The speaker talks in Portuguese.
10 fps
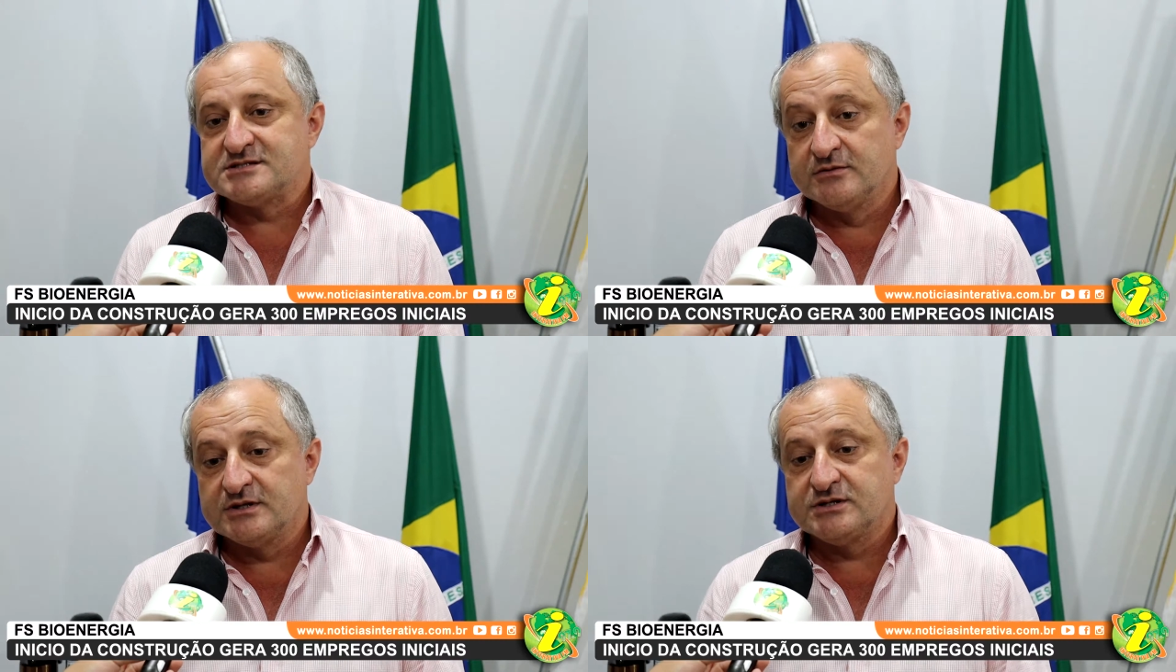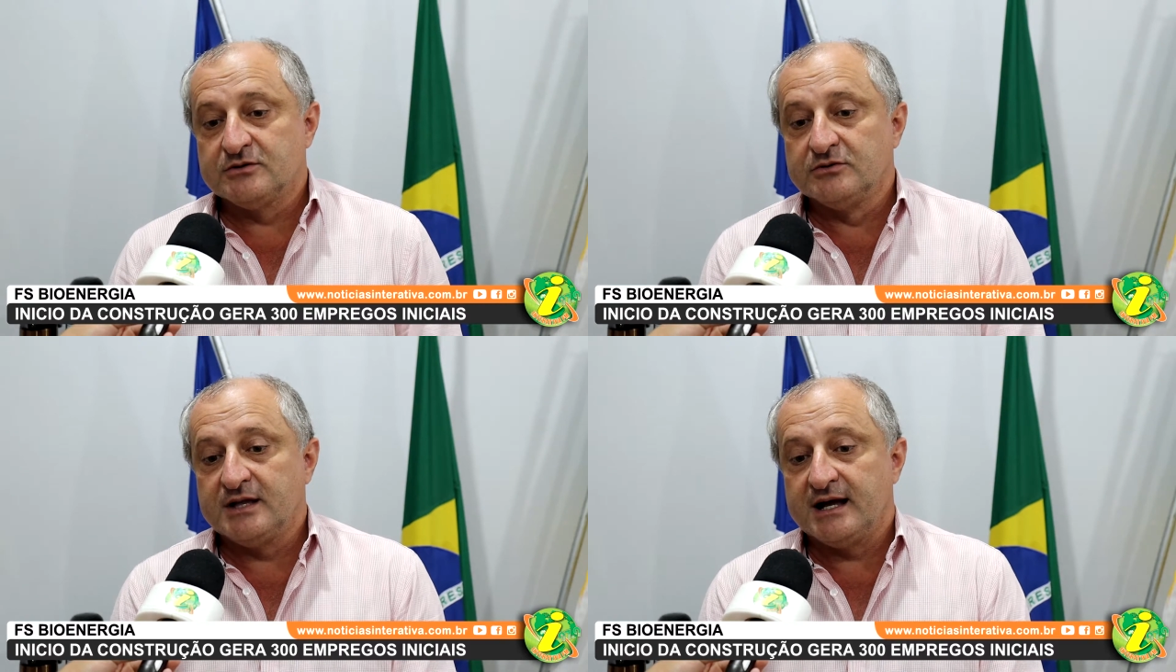eles estão uma
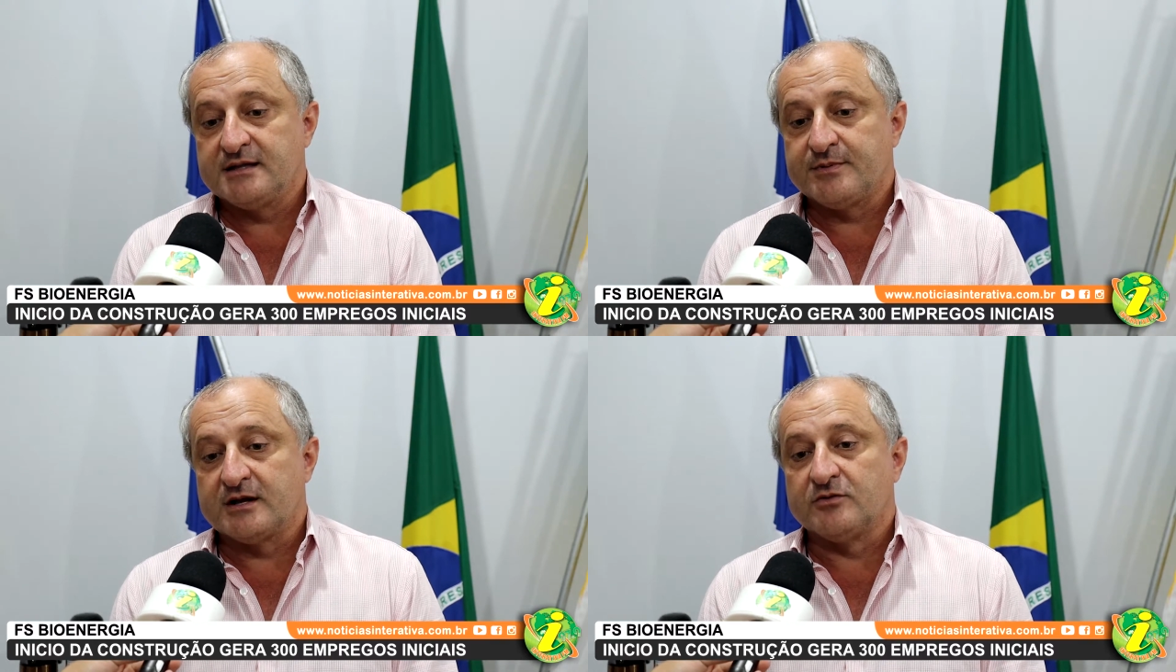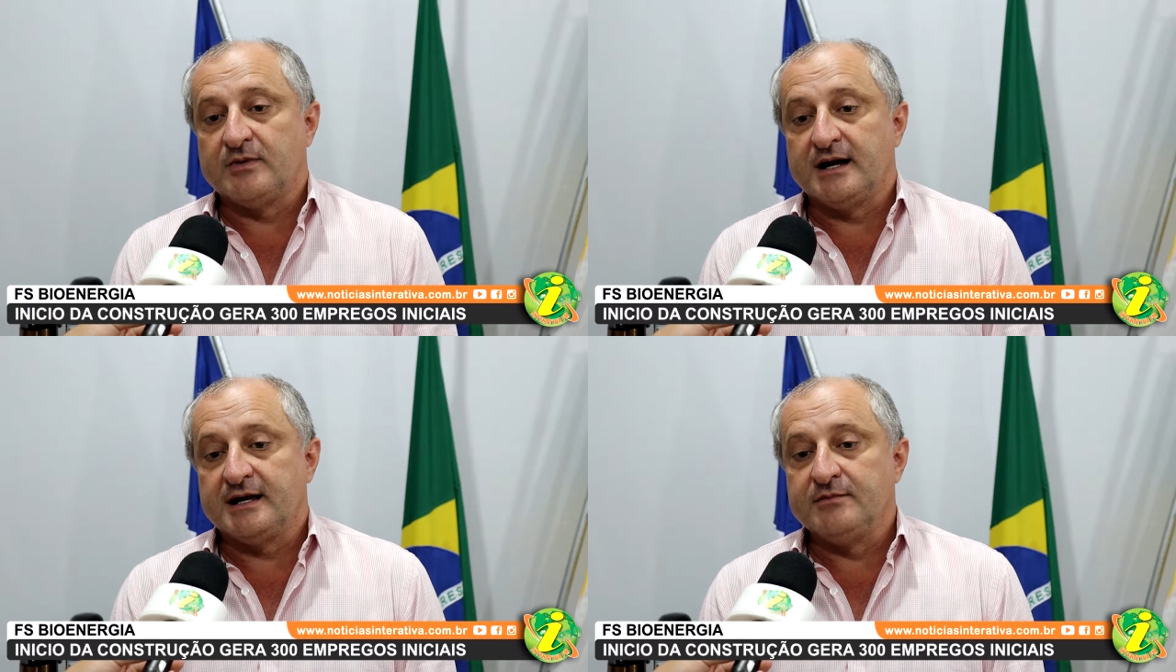dificuldade para
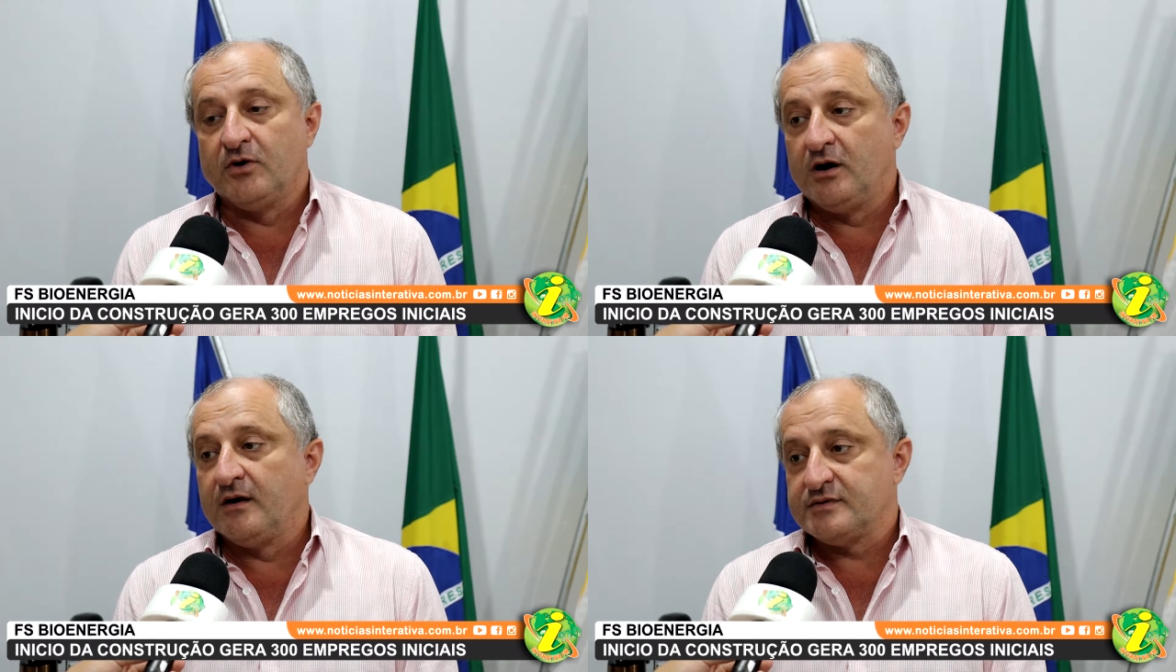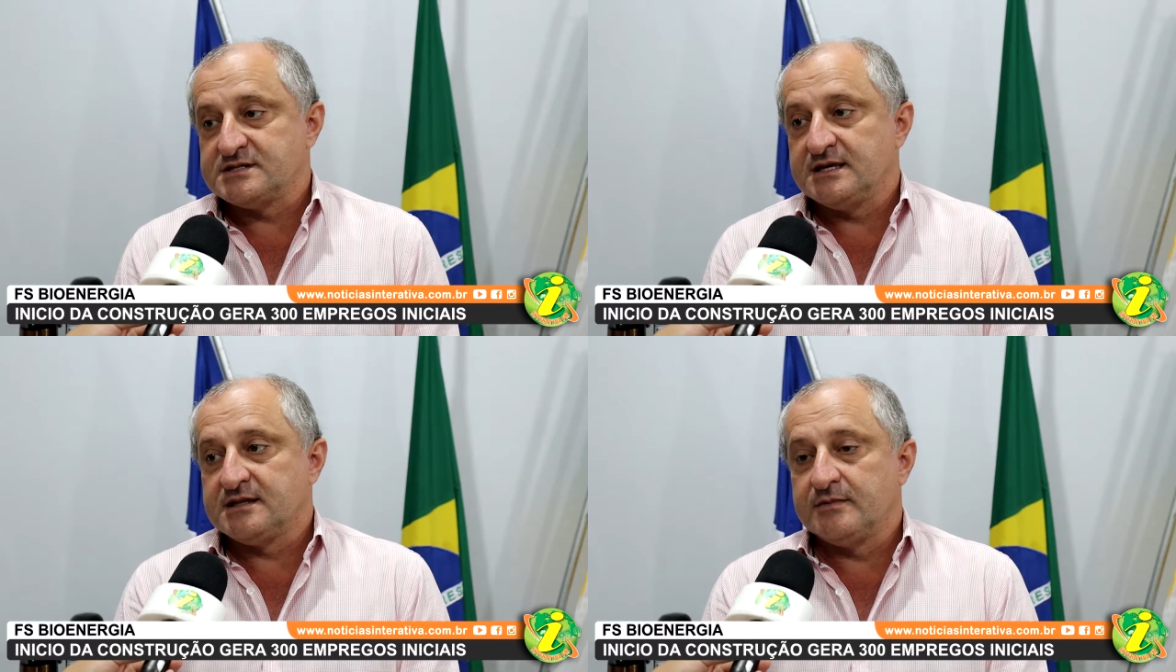arrumar
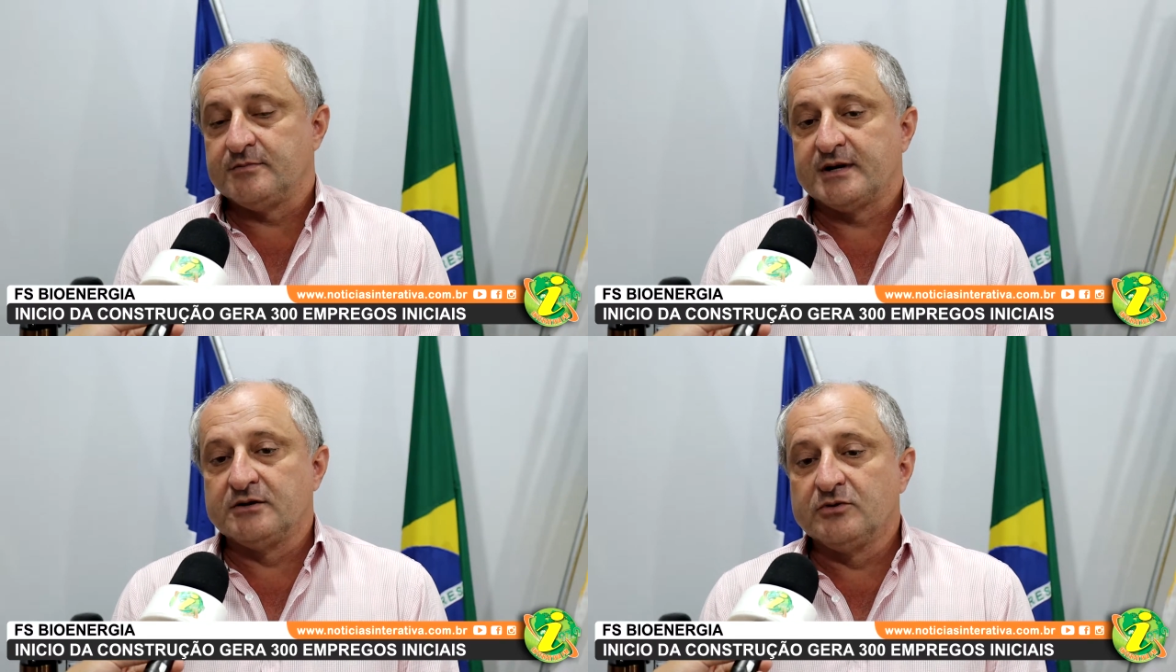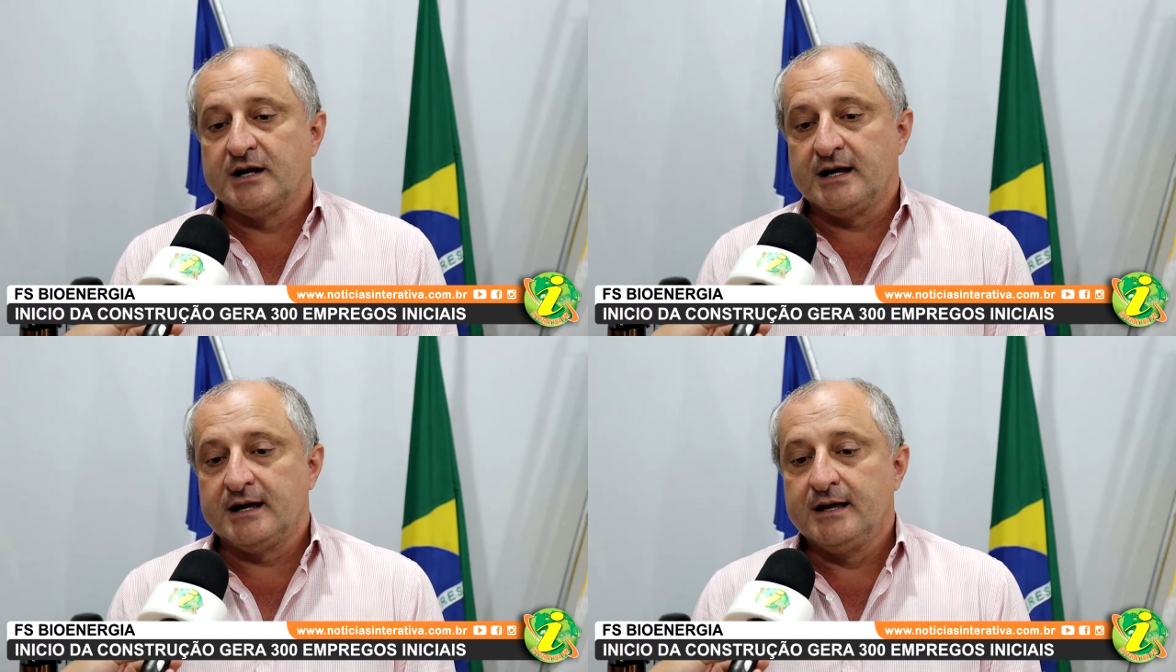imóveis, aí também para
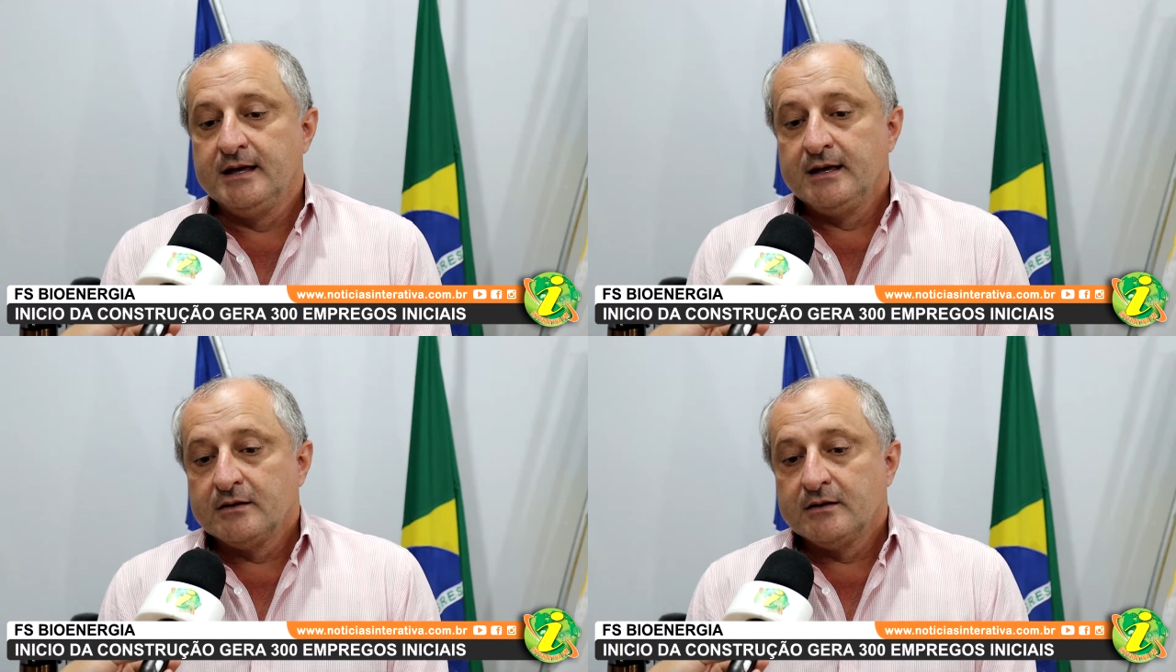alugar.